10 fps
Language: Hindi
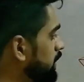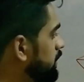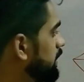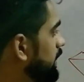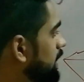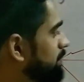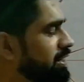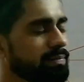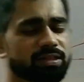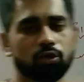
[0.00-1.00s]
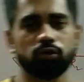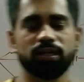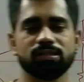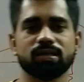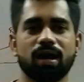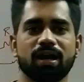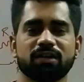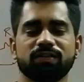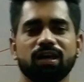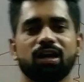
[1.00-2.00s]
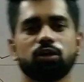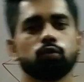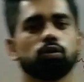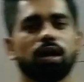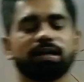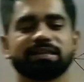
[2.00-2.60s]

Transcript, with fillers: कि यार आप ये बताओ कि इस R1 R2 और